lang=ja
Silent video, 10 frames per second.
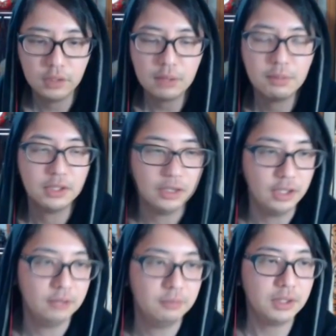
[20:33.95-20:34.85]
まだまだ
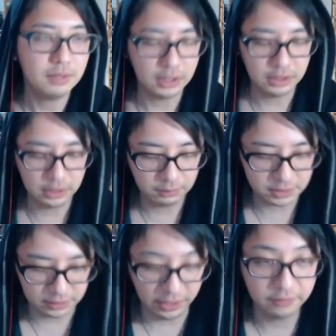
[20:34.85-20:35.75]
いけ
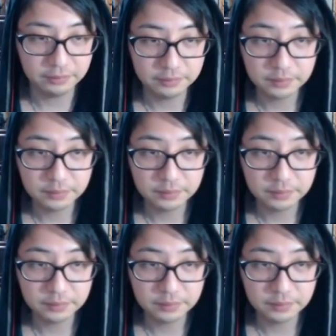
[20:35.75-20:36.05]
ますね。